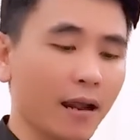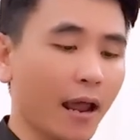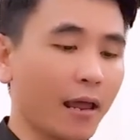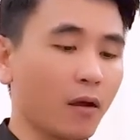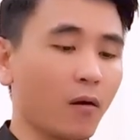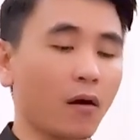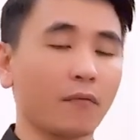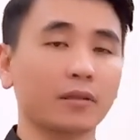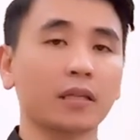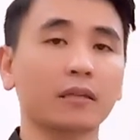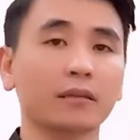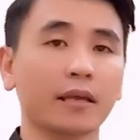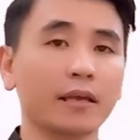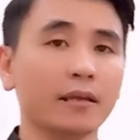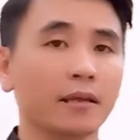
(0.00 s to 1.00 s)
hài hòa và tinh
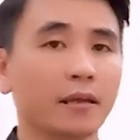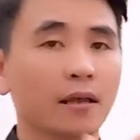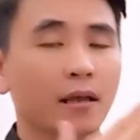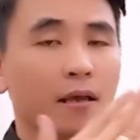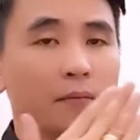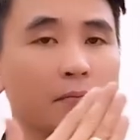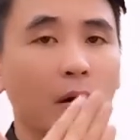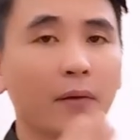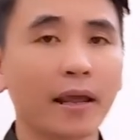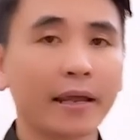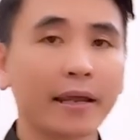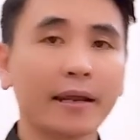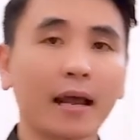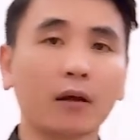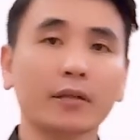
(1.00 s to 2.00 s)
tế mẫu này
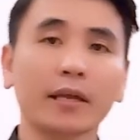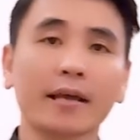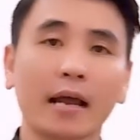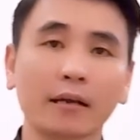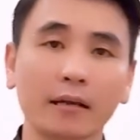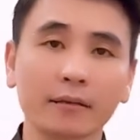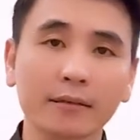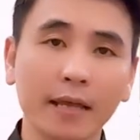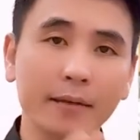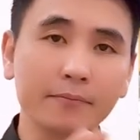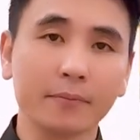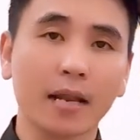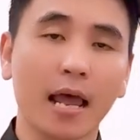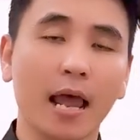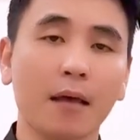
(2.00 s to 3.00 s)
kỳ Lăng có thể khẳng định
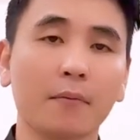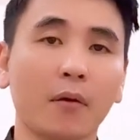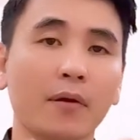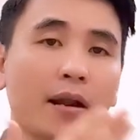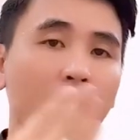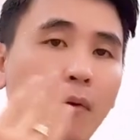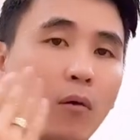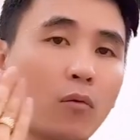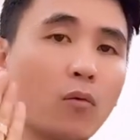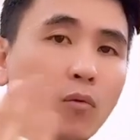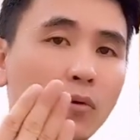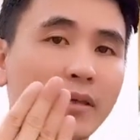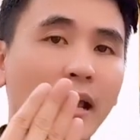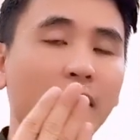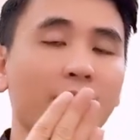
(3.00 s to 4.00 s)
thêm là mẫu này là mẫu
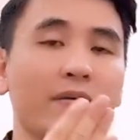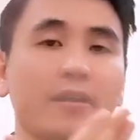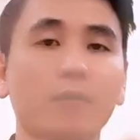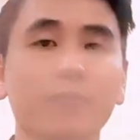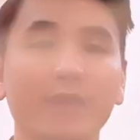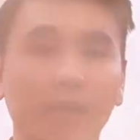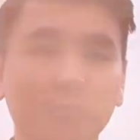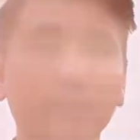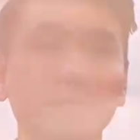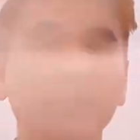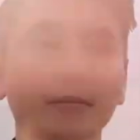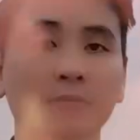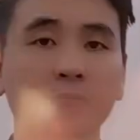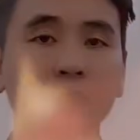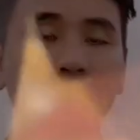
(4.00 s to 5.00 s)
quốc dân về dòng nhẫn bởi vì